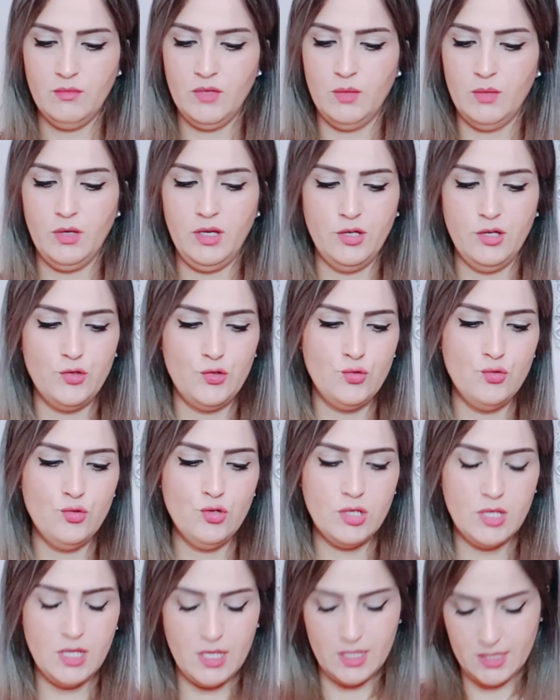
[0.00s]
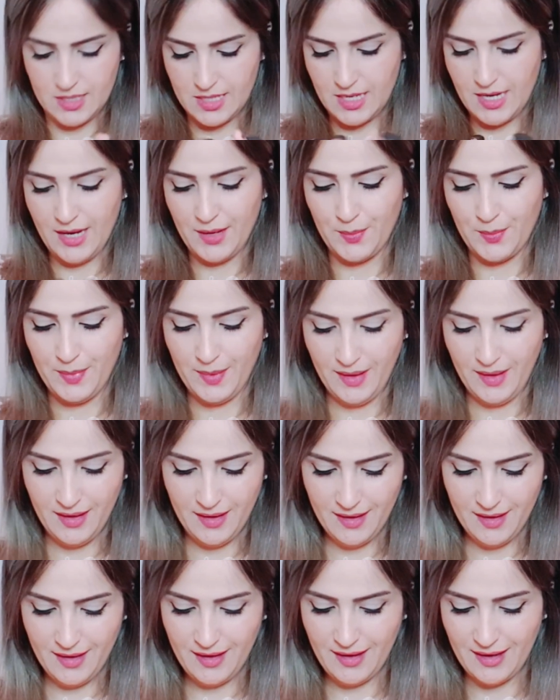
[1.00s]
واحد جوج ثلاثة
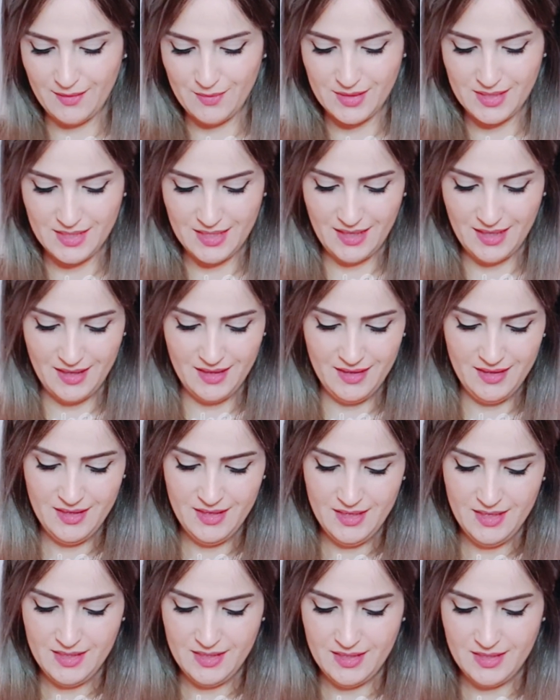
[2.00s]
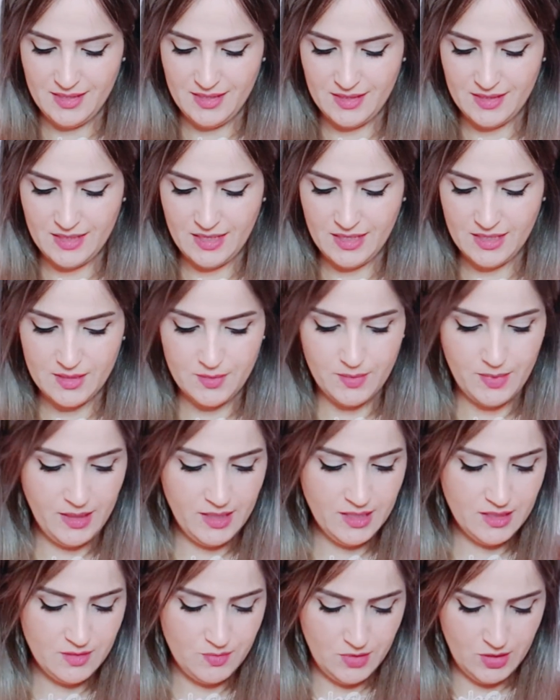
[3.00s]
أربعة خمسة ستة
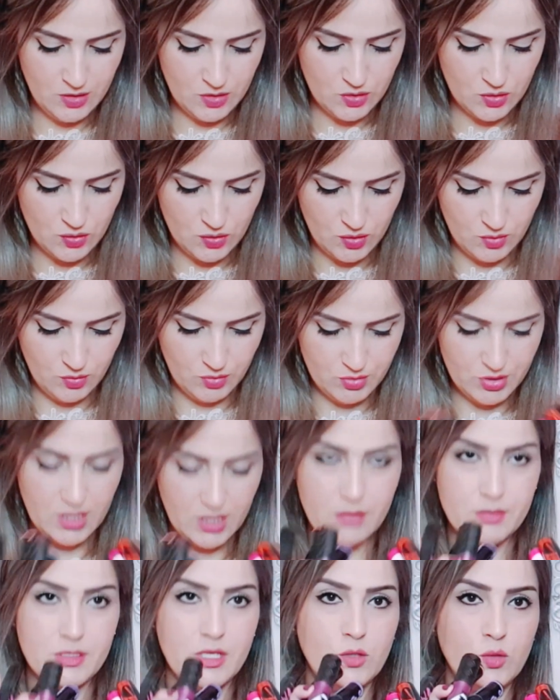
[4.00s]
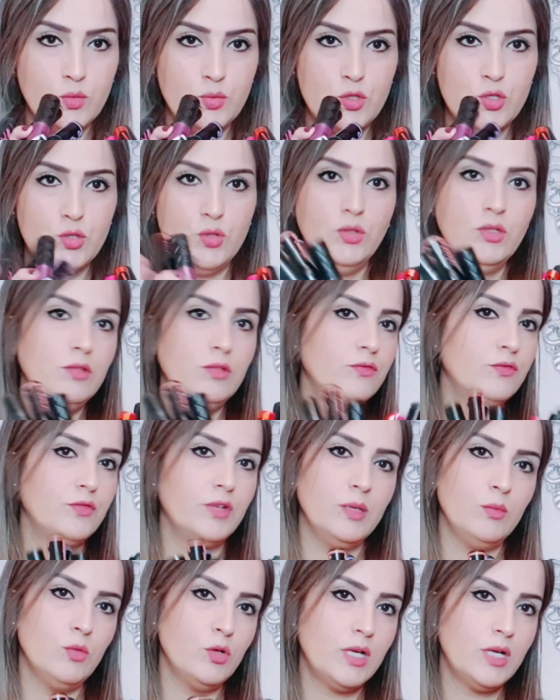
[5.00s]
سبعة ثمانية تسعة المهم جربت هادو بتسعود
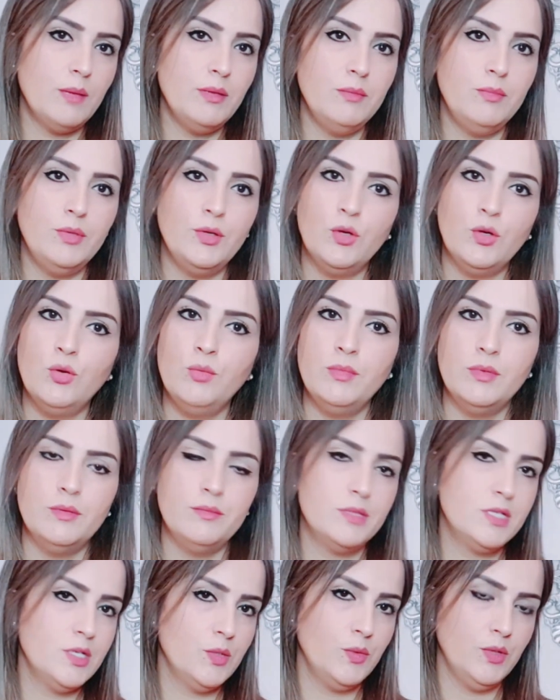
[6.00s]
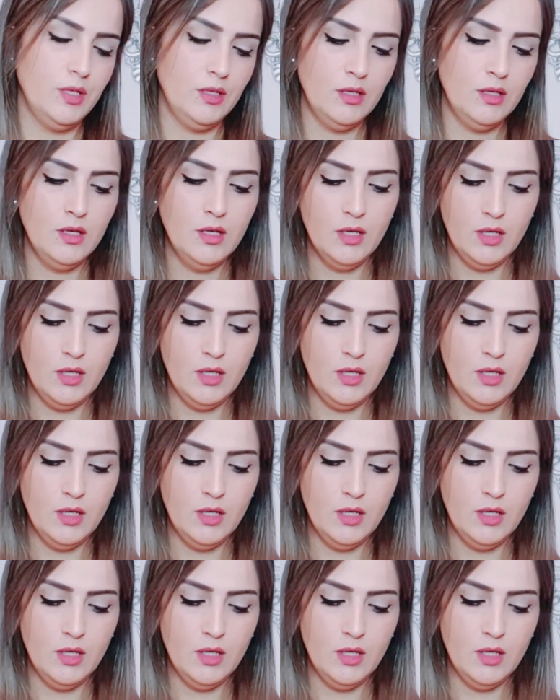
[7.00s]
فريمون كاملين بيهم مزيونين